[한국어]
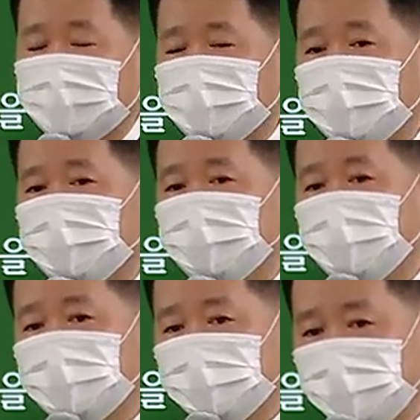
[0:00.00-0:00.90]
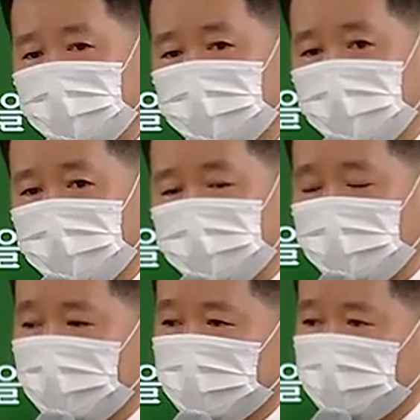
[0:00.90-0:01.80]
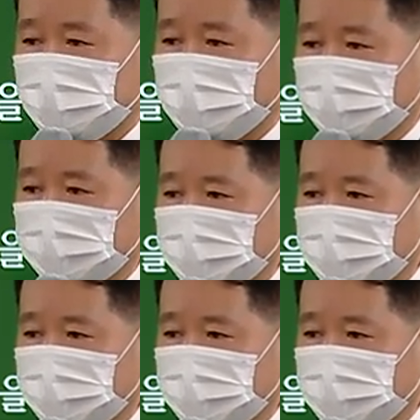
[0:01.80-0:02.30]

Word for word: 민법 때문에 불안해서